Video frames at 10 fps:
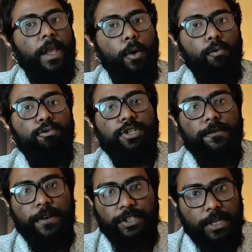অঙ্কুশের
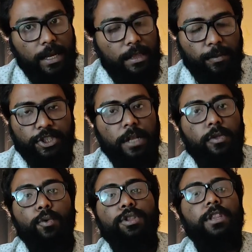ফেসিয়াল এক্সপ্রেশন
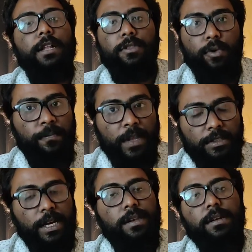দুর্দান্ত
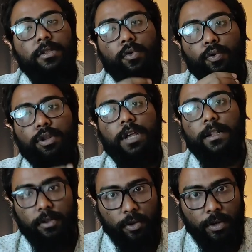জাস্ট
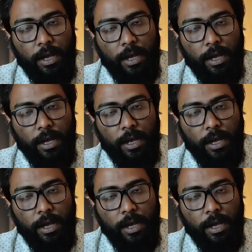দুর্দান্ত